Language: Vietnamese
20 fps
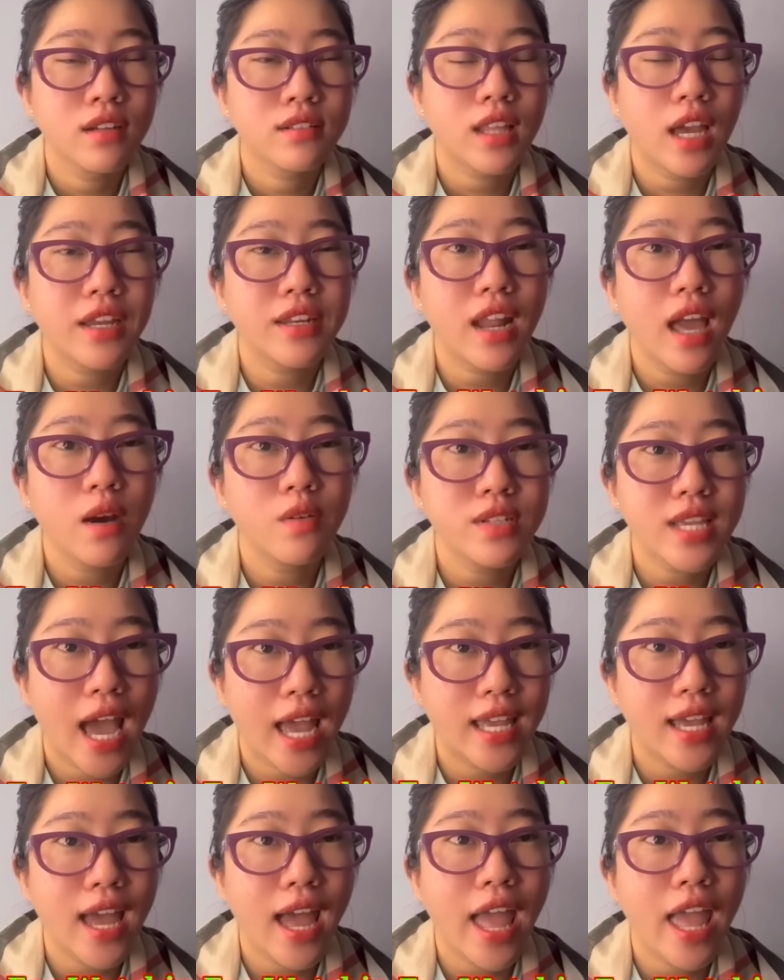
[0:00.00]
thì nếu
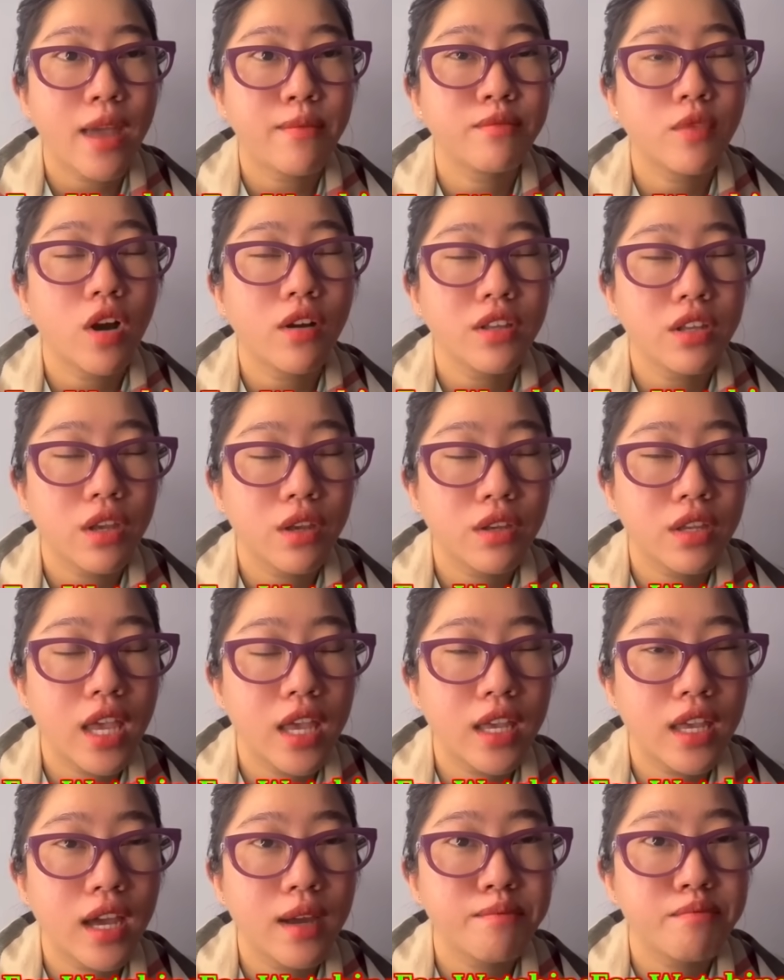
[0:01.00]
vậy em có chuyện
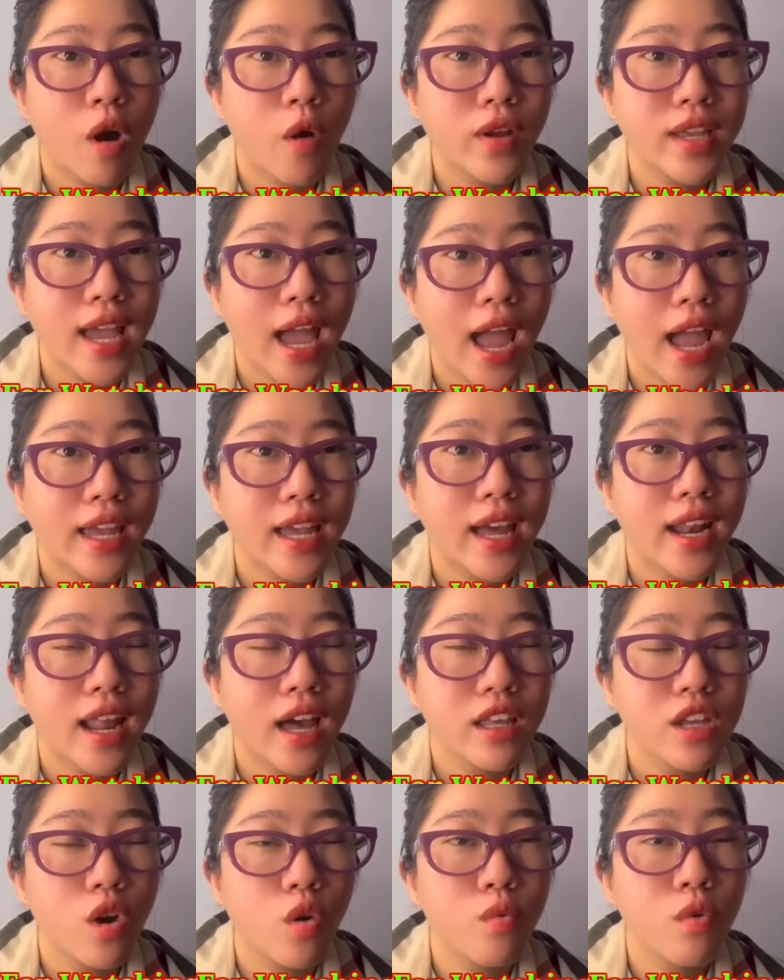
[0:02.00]
gì mỗi ngày hay là
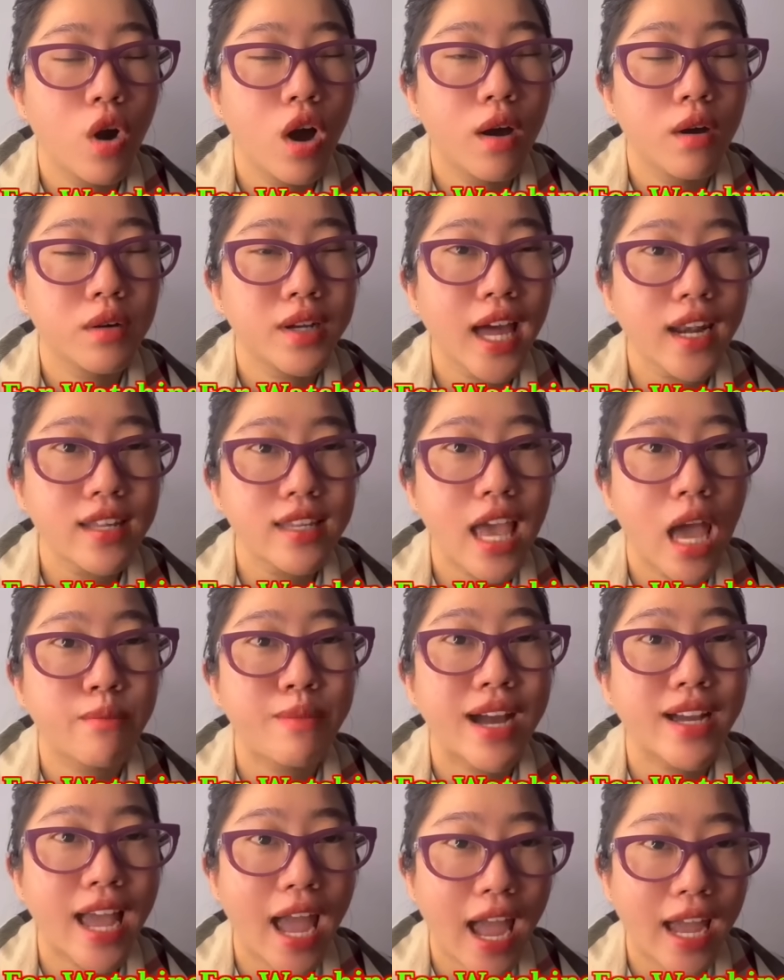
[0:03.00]
ví dụ ờ, cách vài
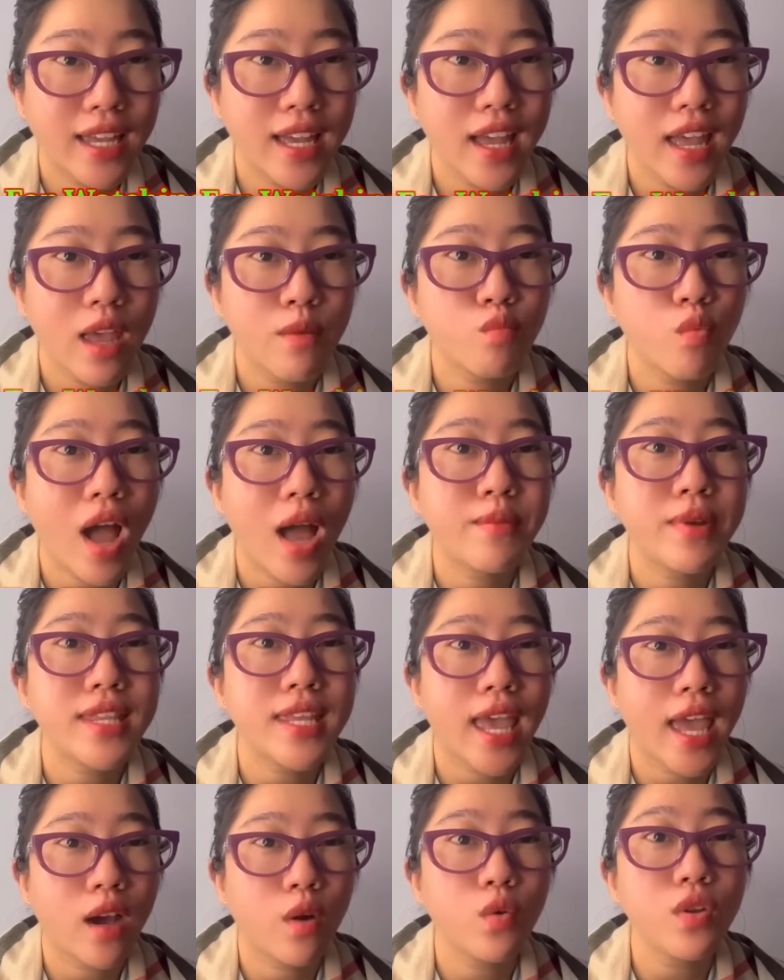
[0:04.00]
ba ngày em qua bên
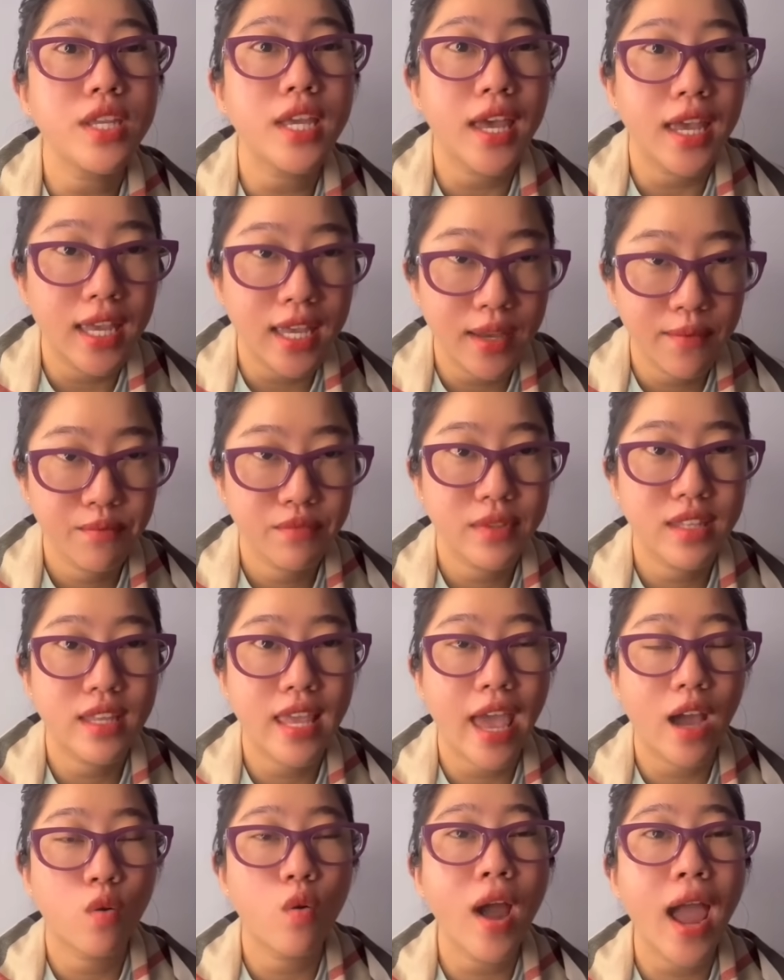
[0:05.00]
nhà của chị
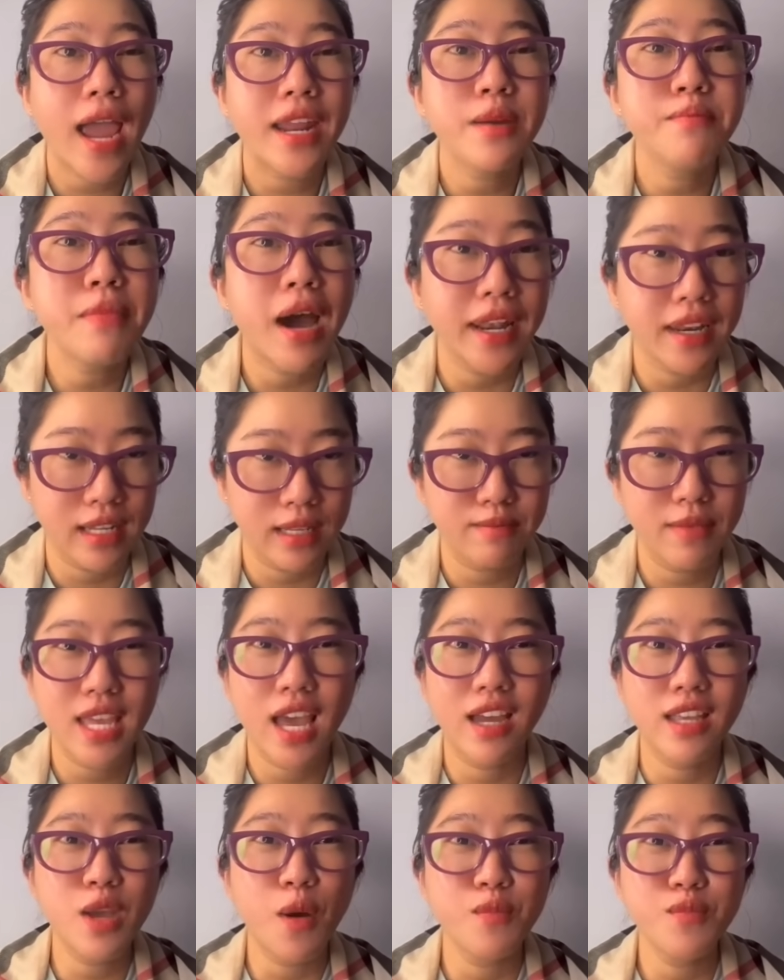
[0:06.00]
nhà của hai đứa mình bây
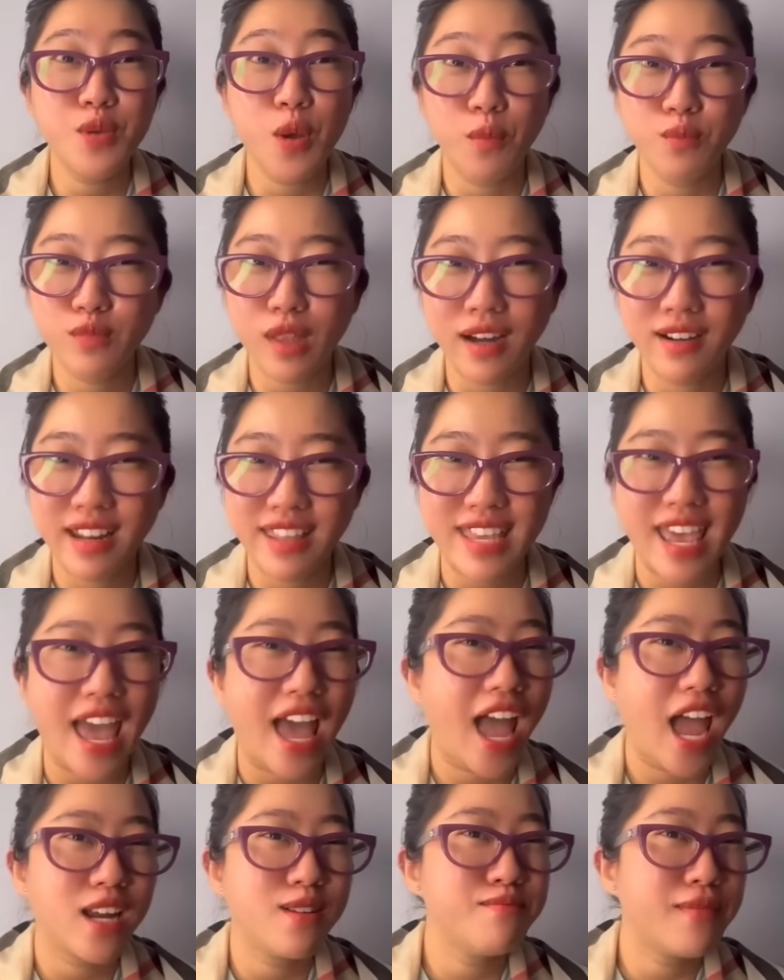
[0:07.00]
giờ dùng dùng từ là nhà
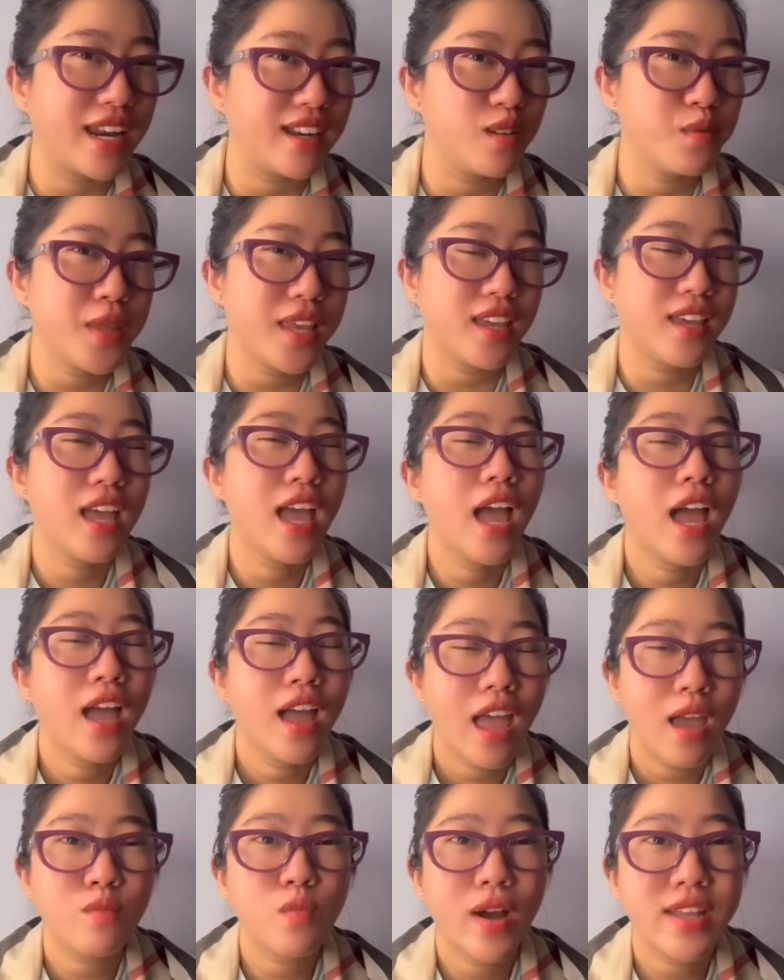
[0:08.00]
hai đứa mình nữa cái gì
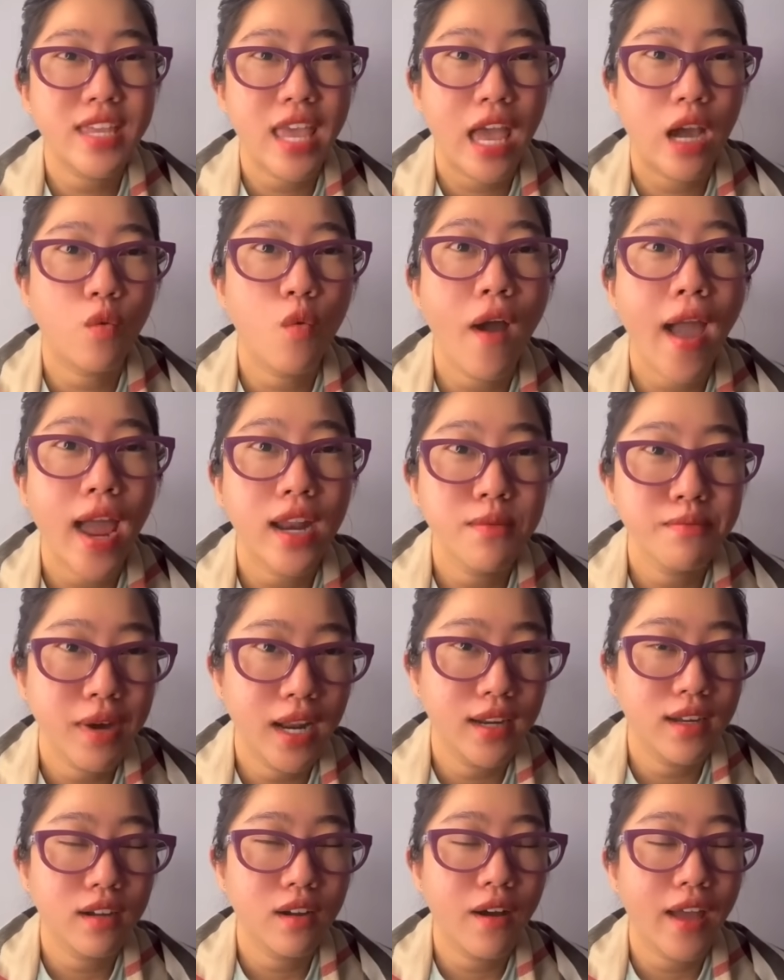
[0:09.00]
em qua nhà của hai đứa
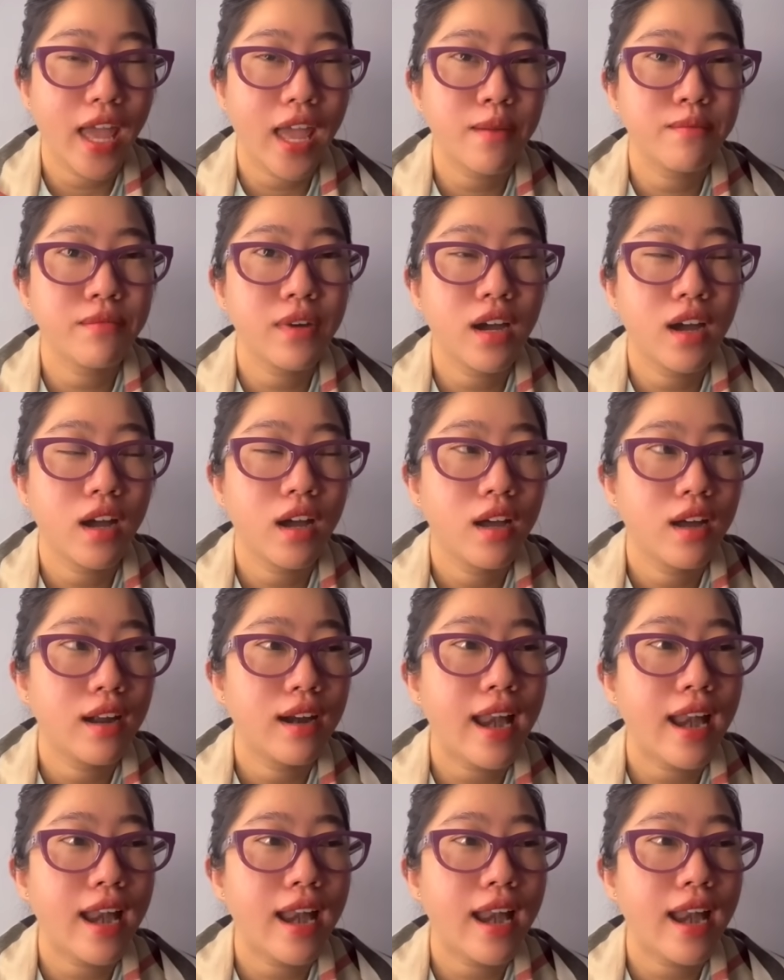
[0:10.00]
mình rồi em ờ,